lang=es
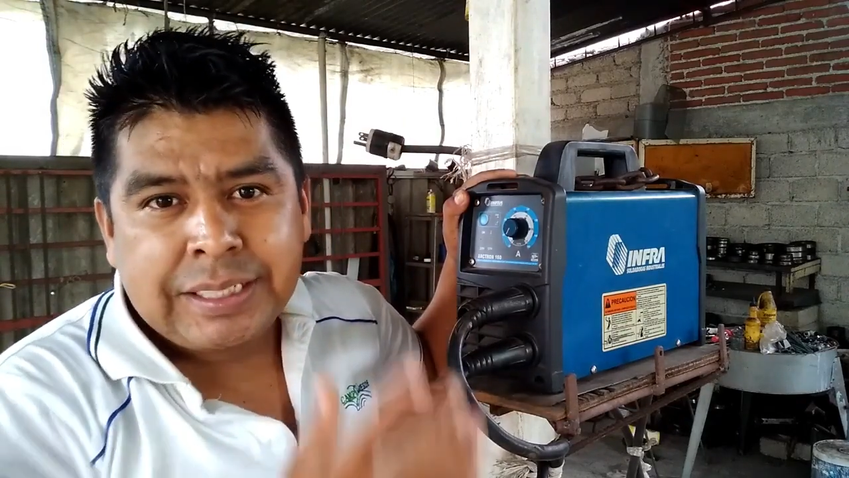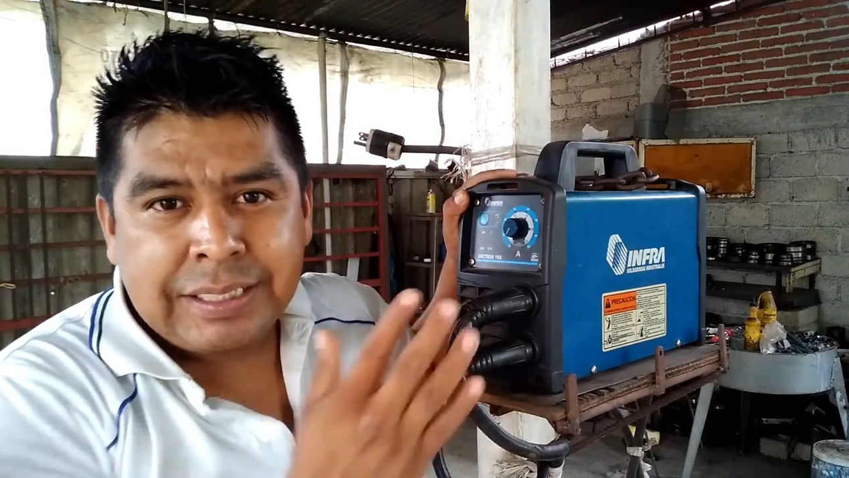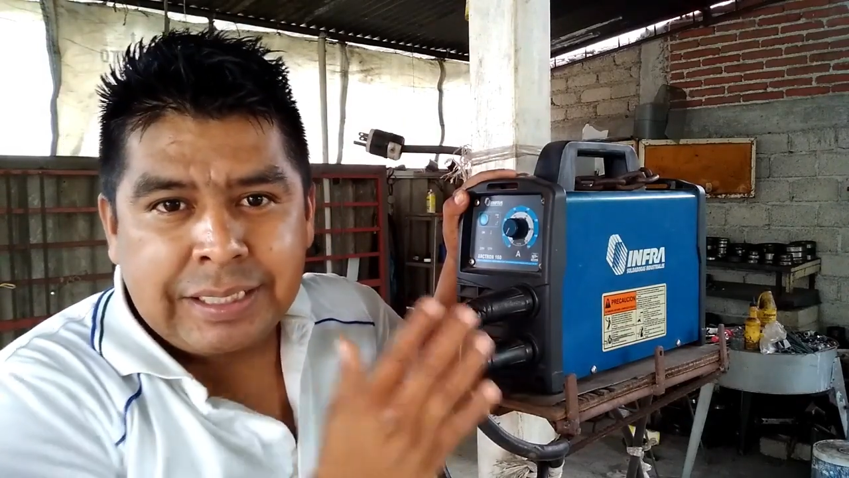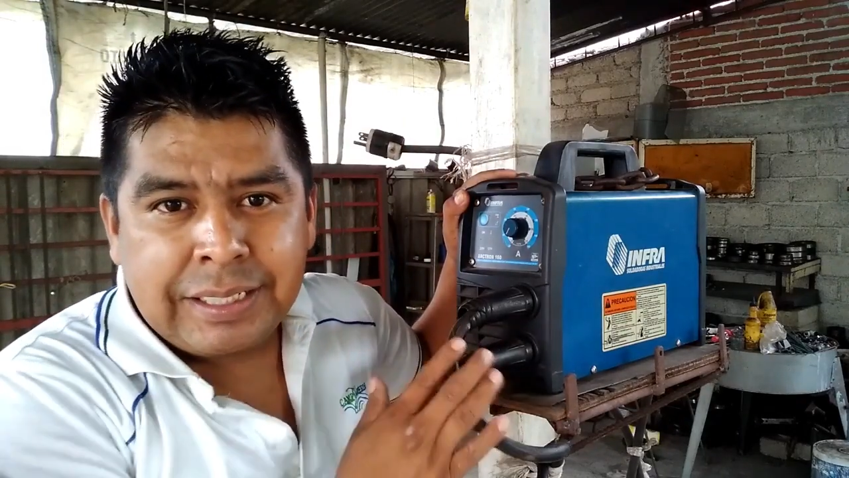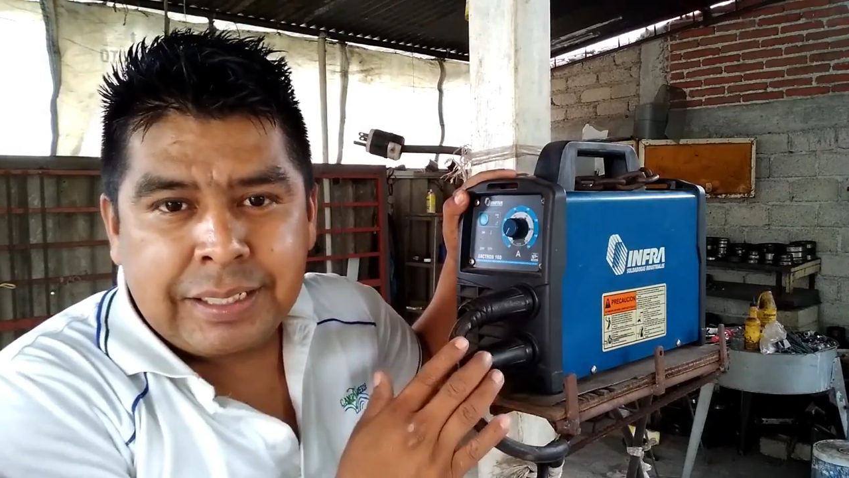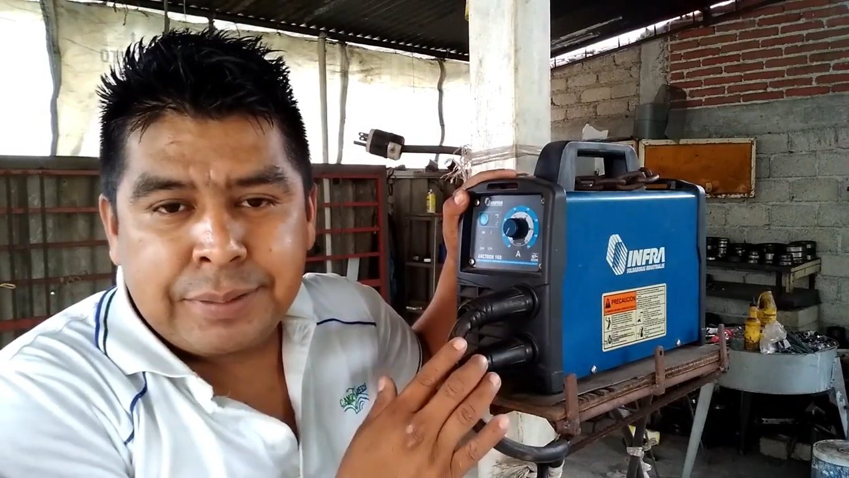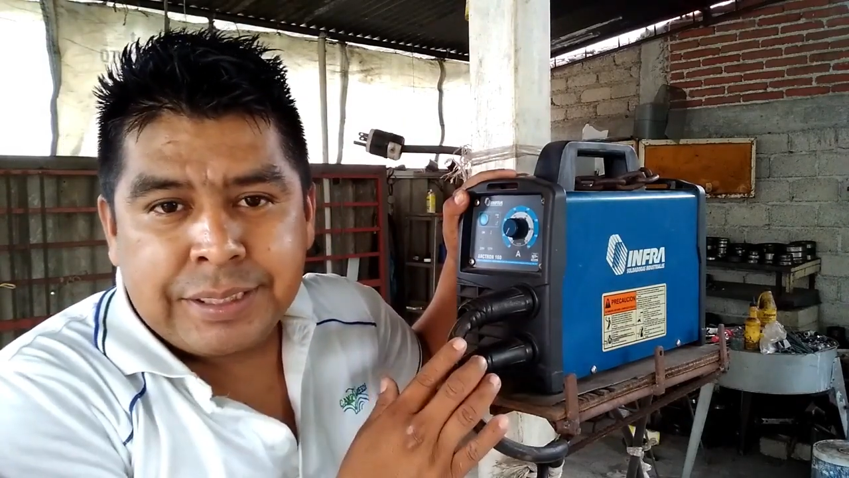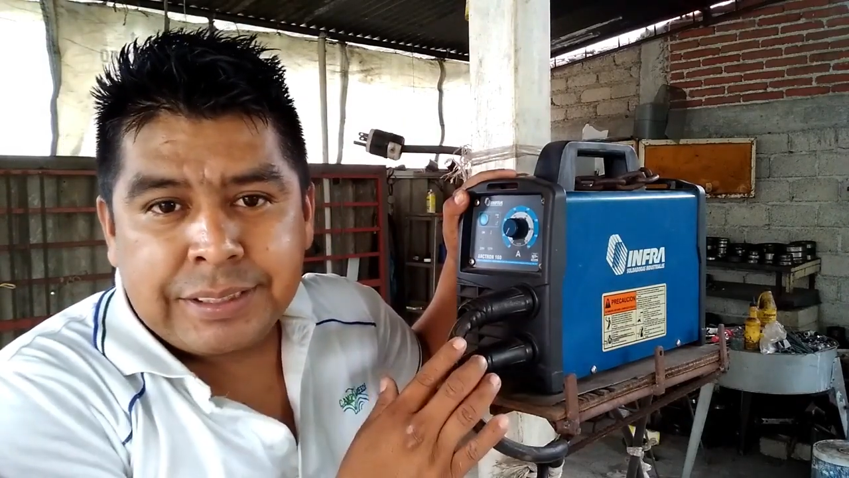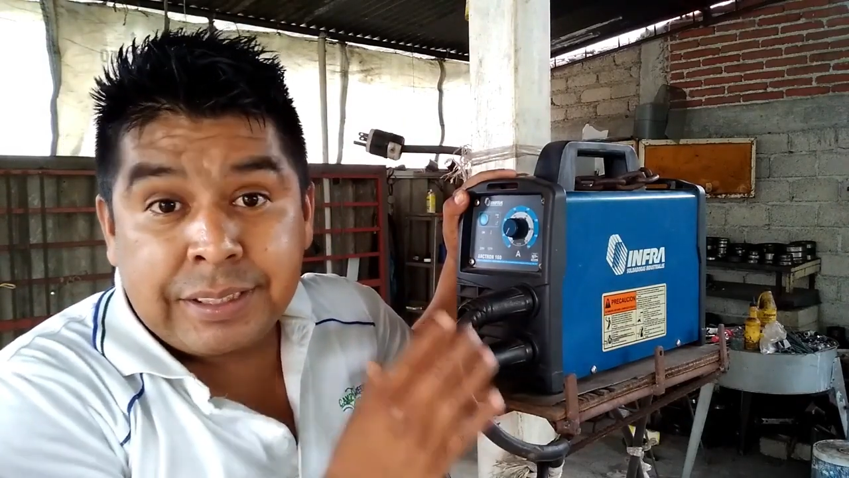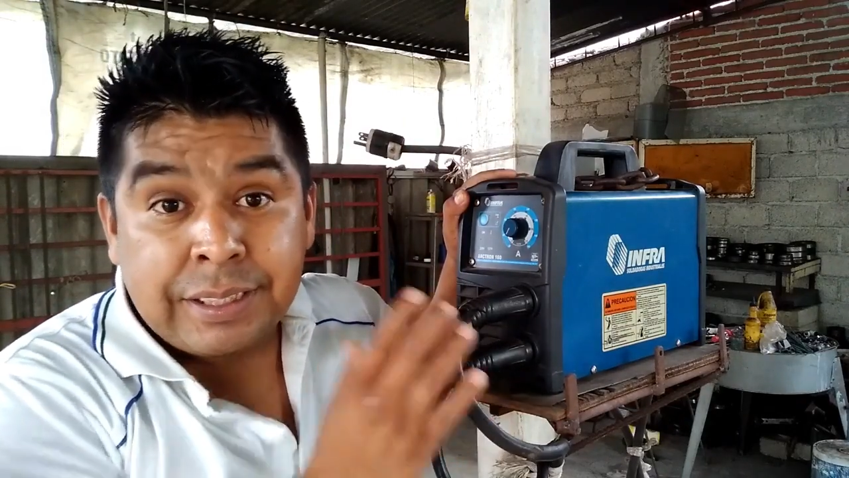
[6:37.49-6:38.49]
y a la
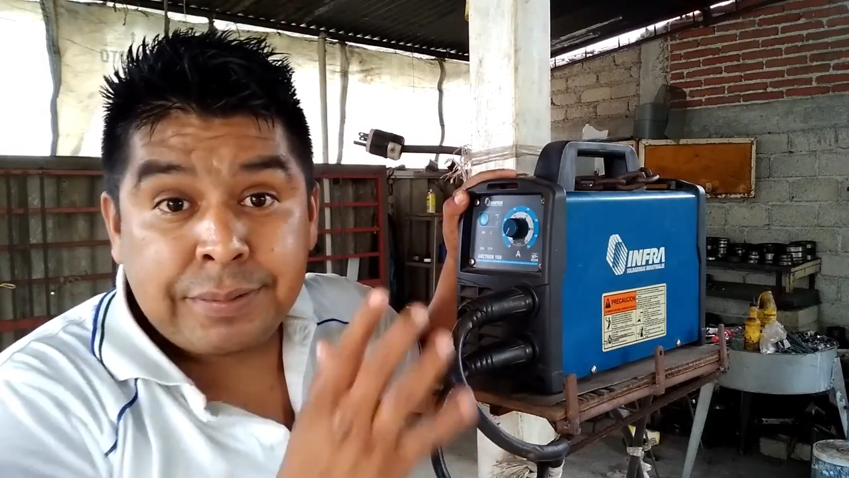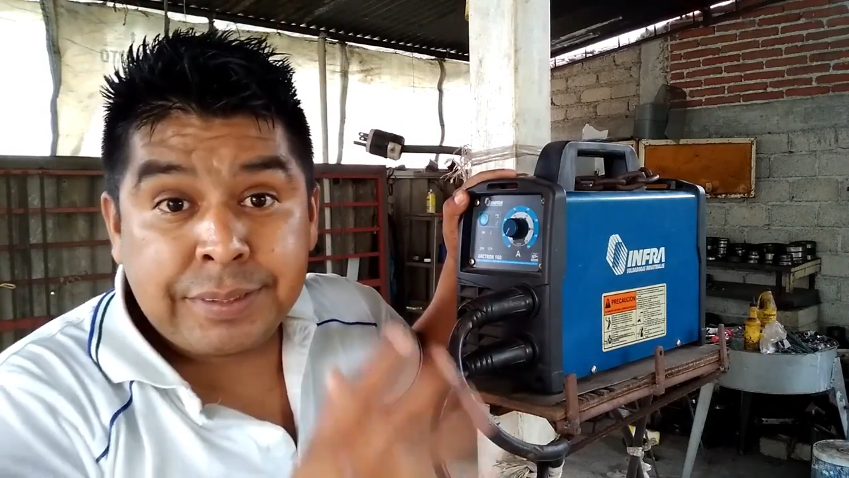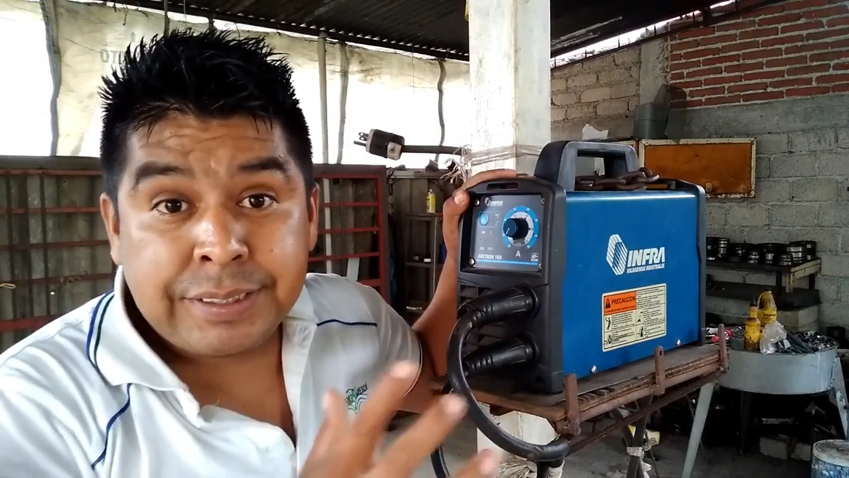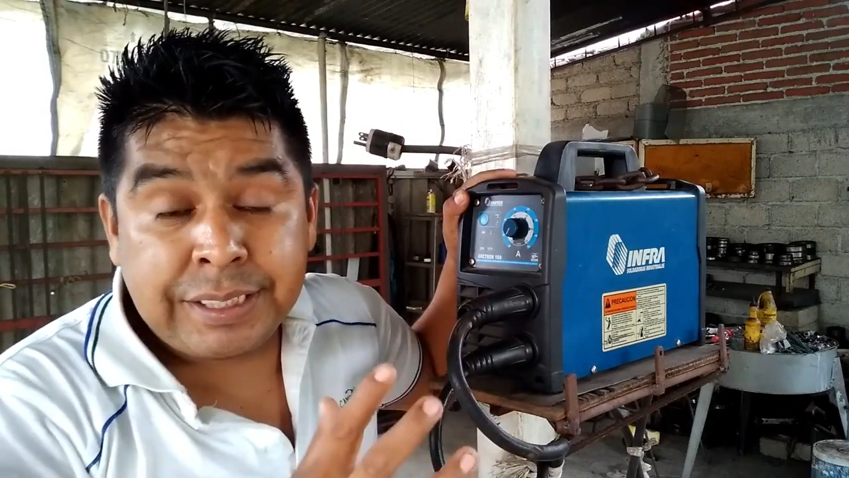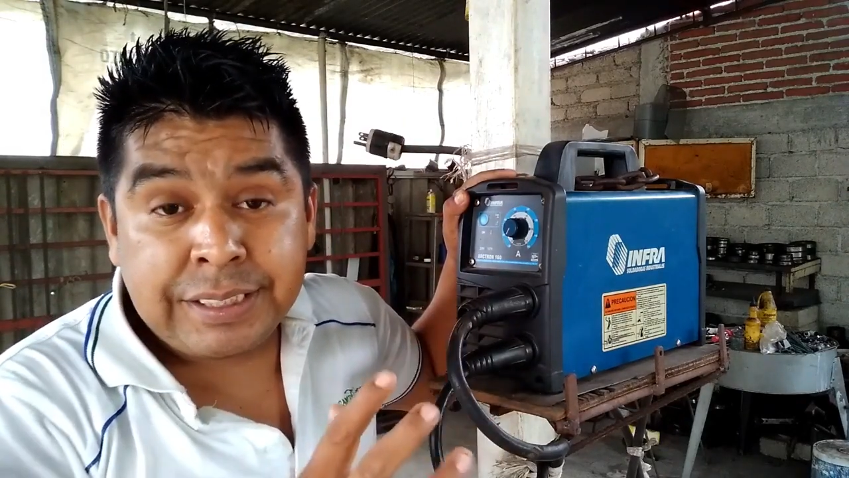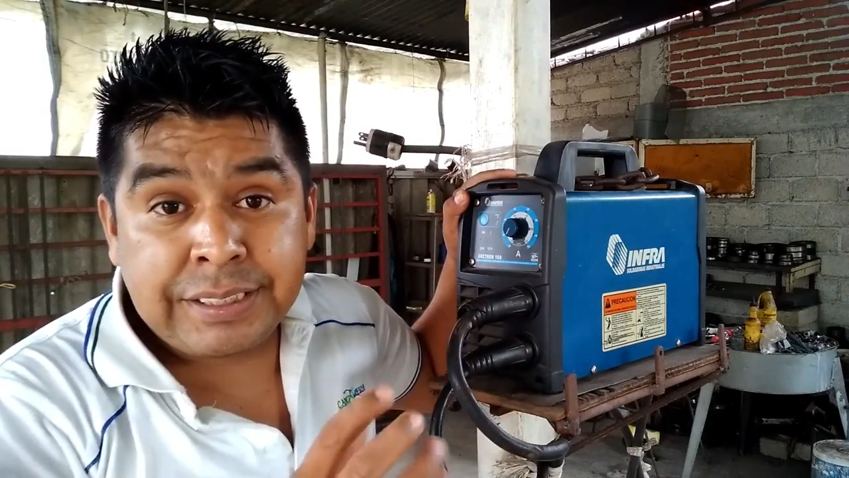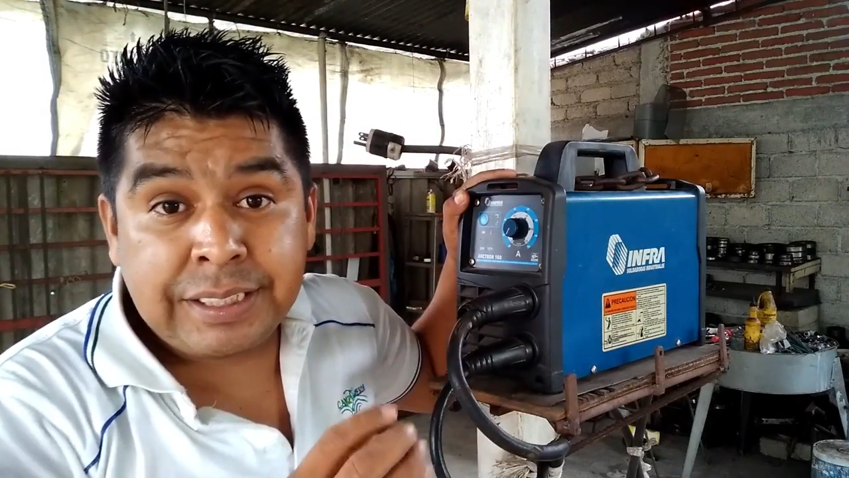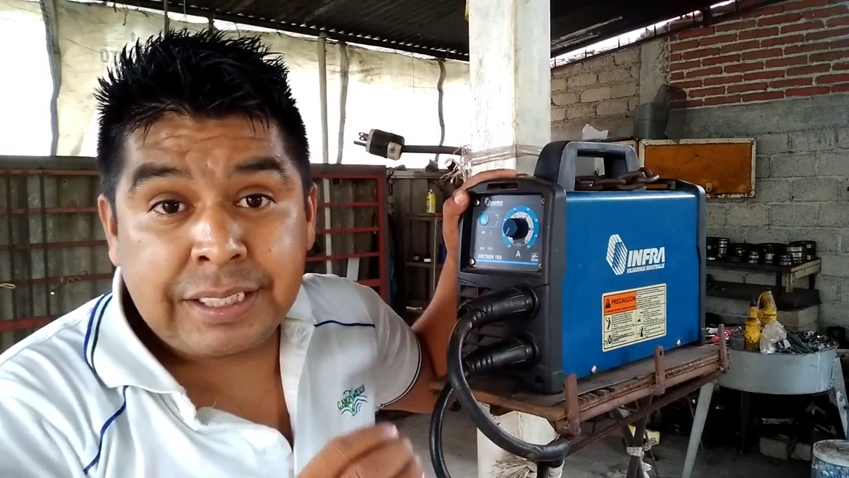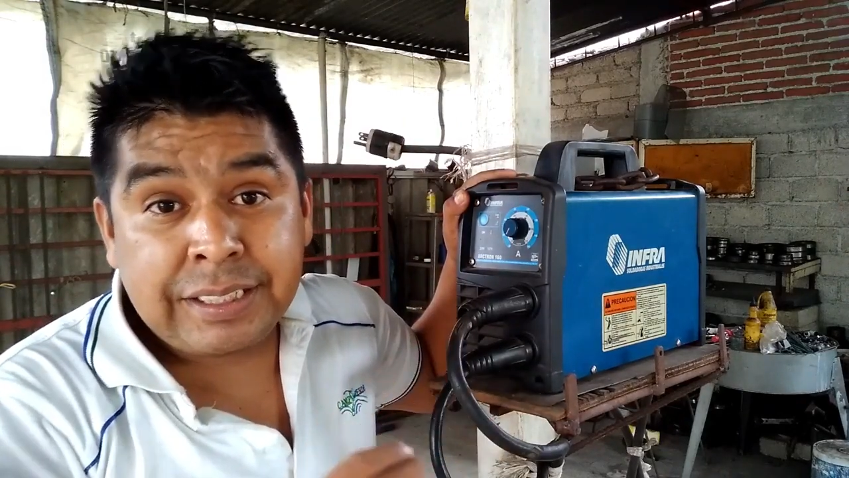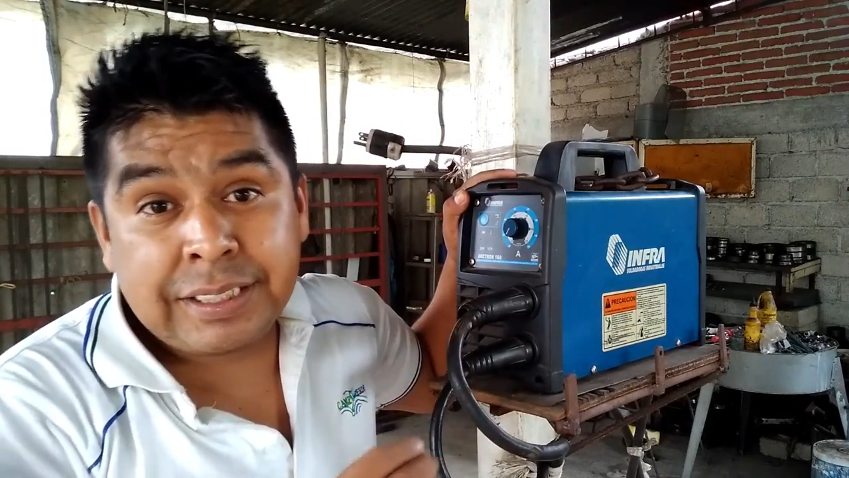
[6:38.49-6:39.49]
vez te dé eficiencia